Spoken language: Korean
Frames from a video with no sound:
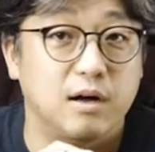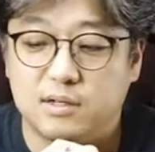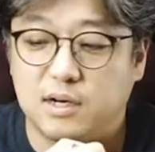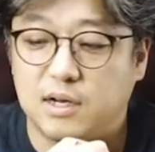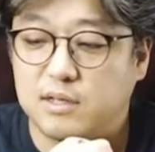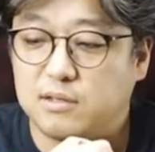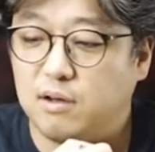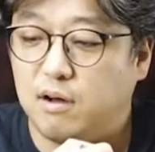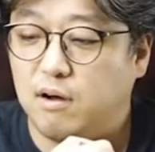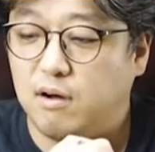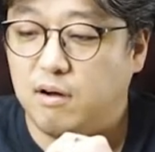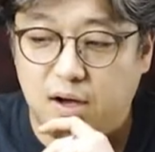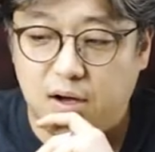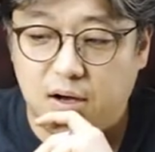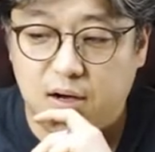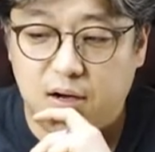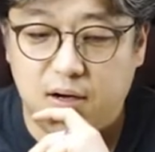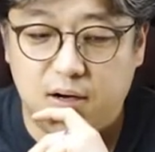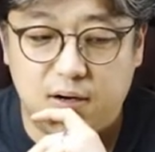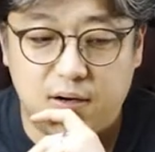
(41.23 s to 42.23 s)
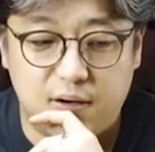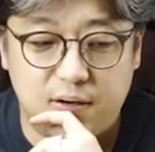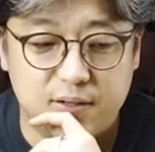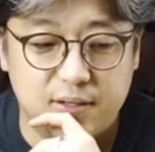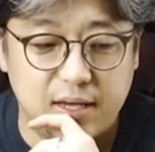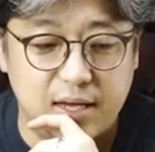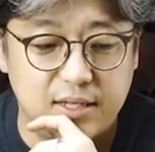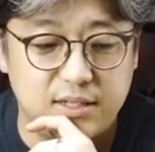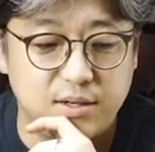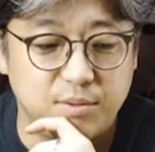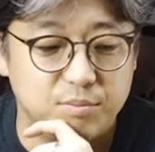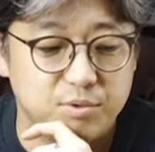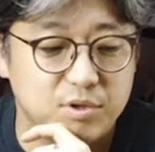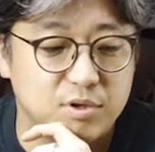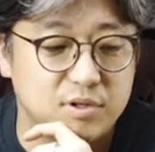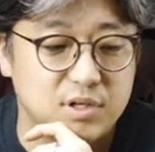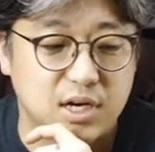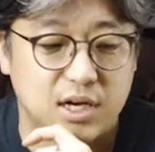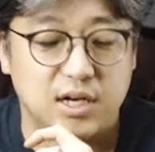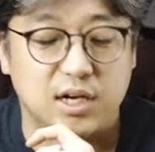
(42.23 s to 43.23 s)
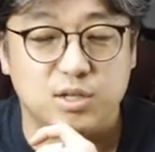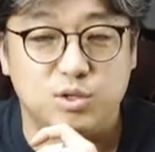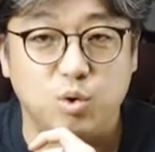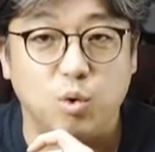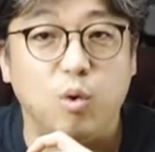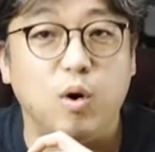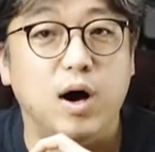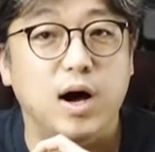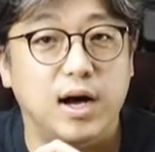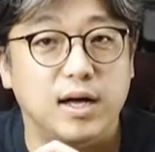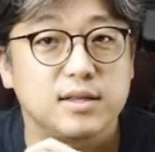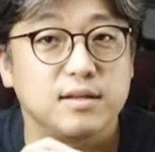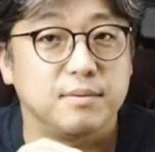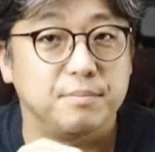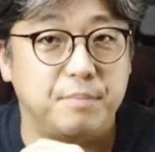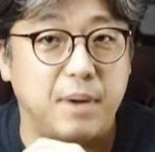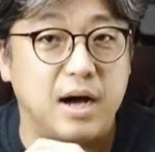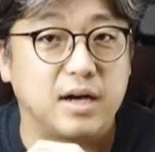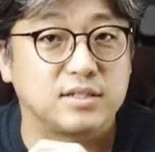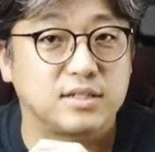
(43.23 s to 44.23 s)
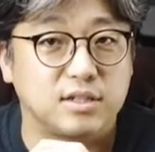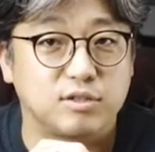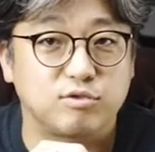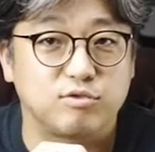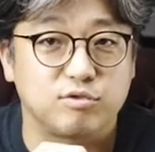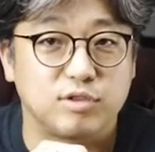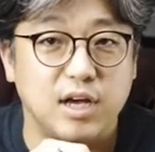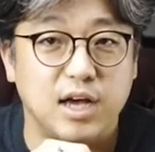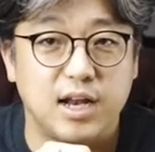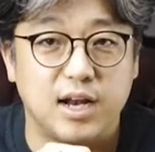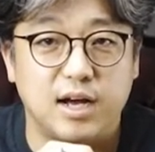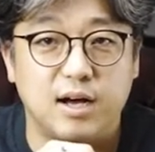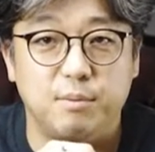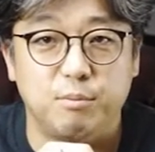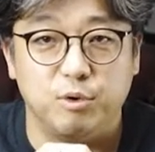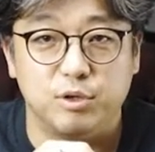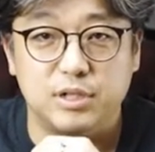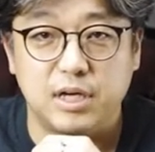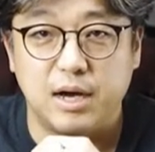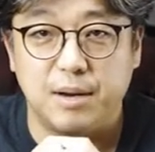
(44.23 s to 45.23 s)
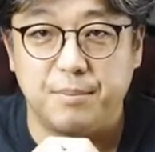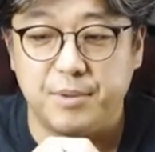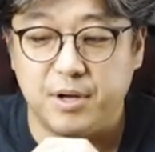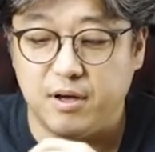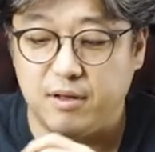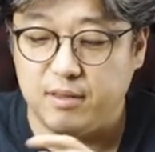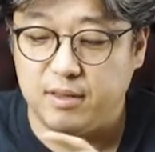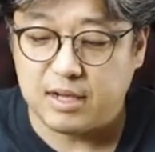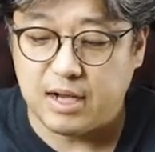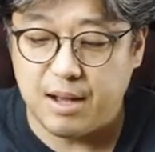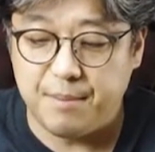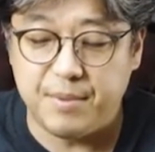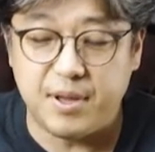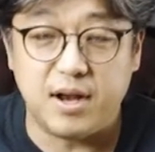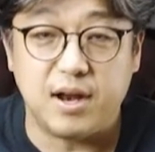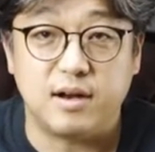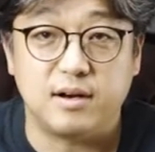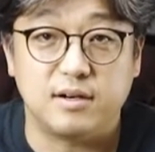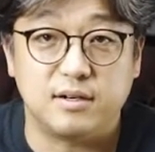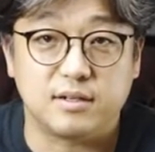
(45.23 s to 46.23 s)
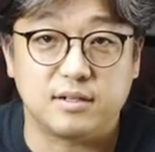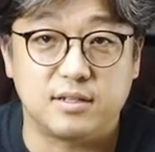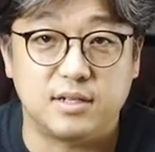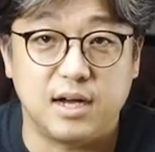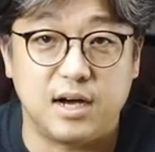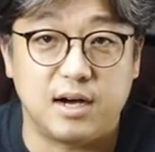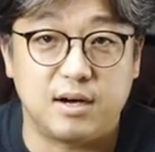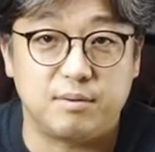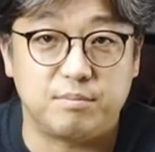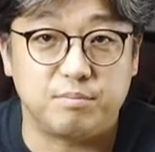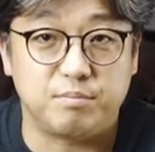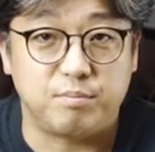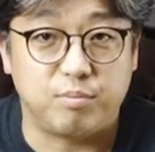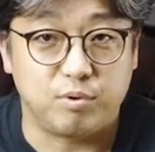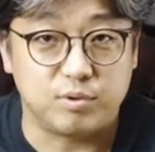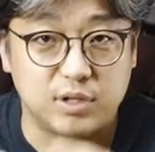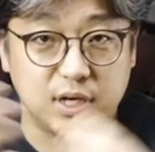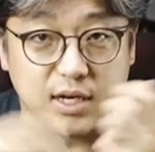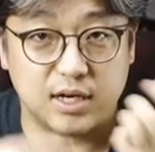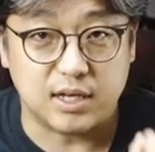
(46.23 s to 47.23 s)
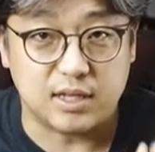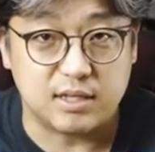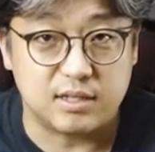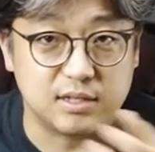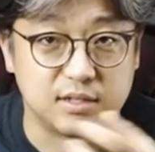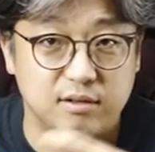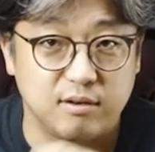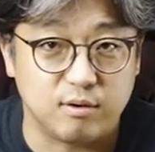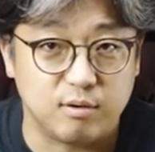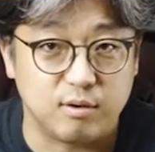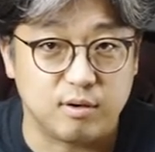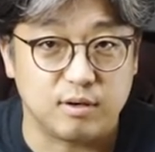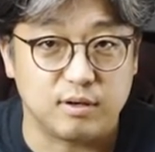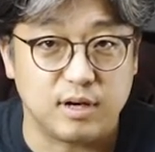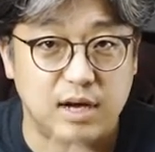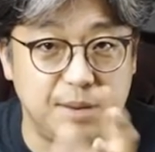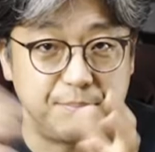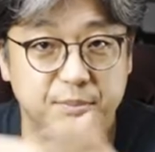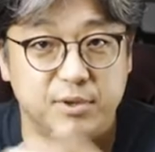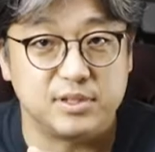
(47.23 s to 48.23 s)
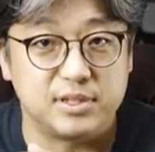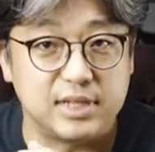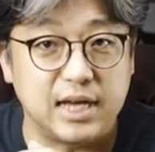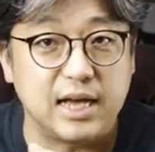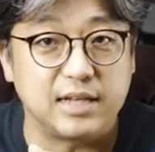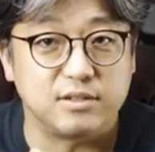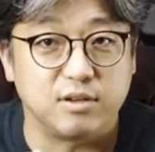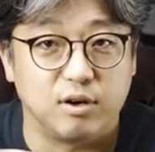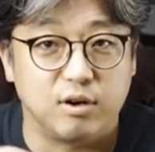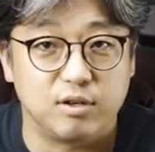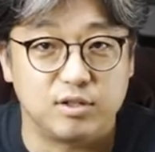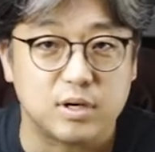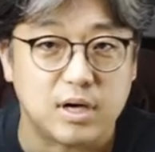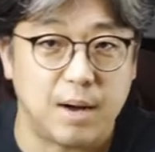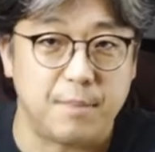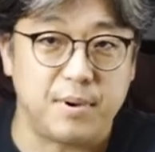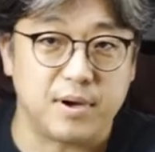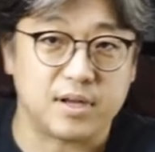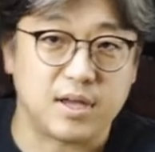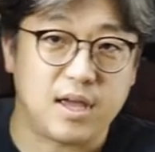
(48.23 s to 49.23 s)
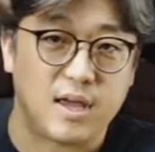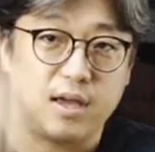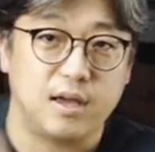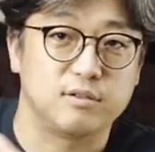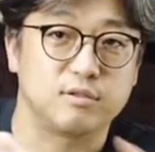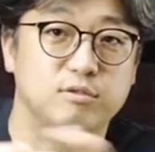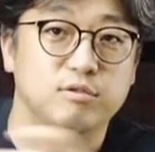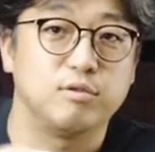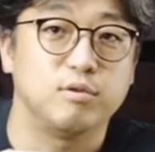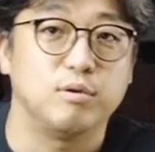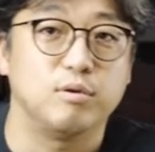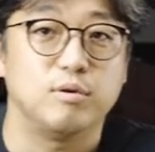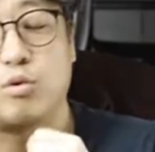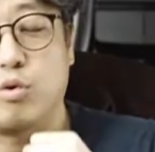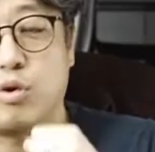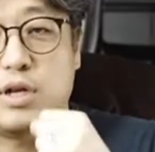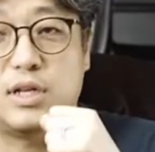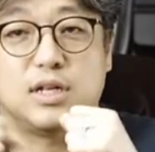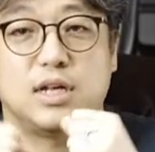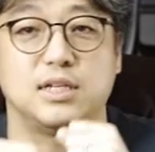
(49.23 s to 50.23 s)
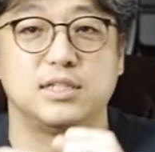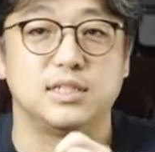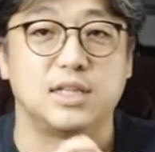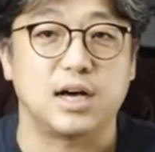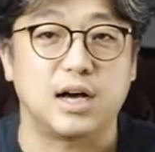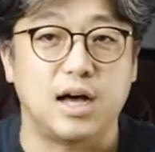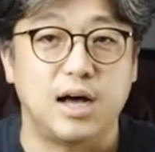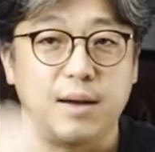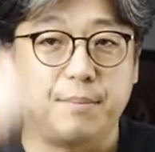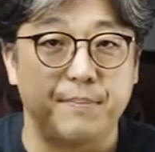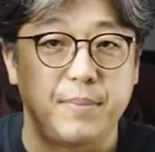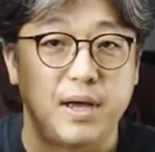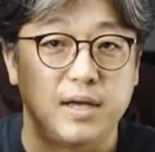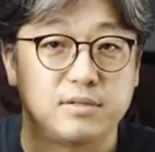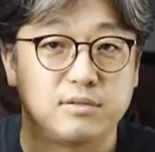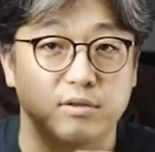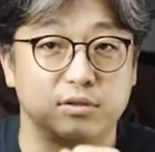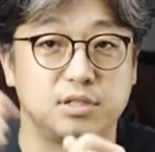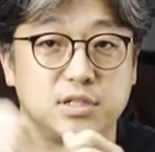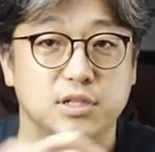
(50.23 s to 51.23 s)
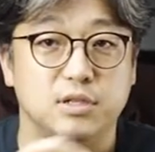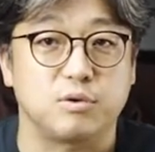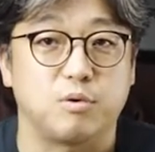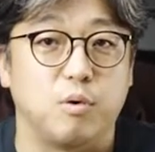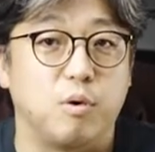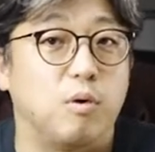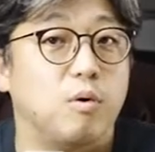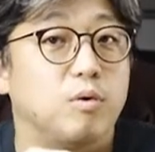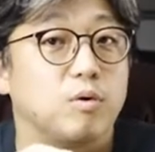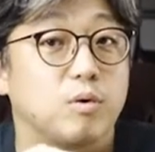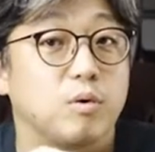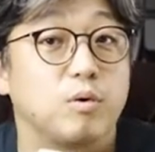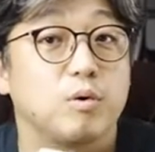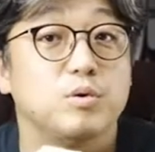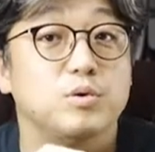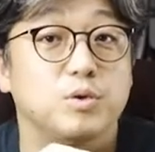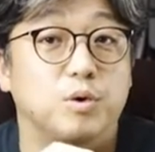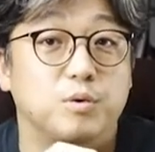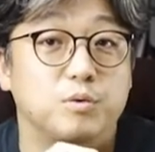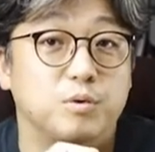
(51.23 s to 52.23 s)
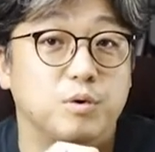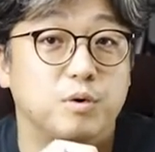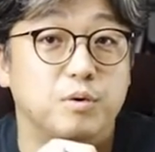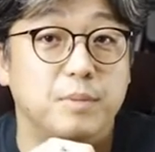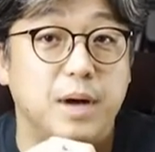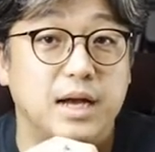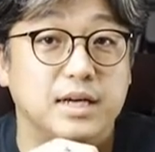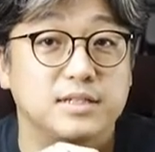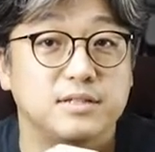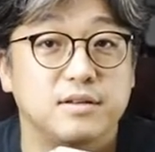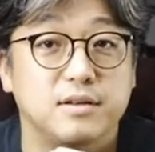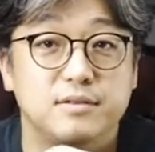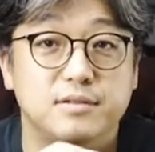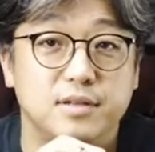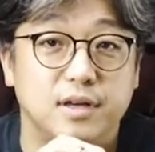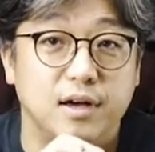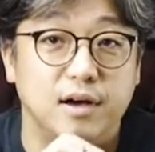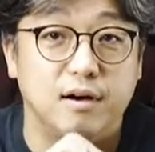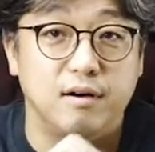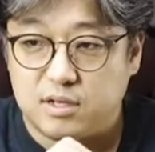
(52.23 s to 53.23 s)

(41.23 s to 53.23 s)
그래서 예전부터 제가 좋아하던 방식 중에 하나가 뭐냐면 카메라를 그냥 보자기 같은 거로 한번 싸서 가방에 넣고 돌아다니다가 빼서 찍고 이런 용도로 많이 썼어요.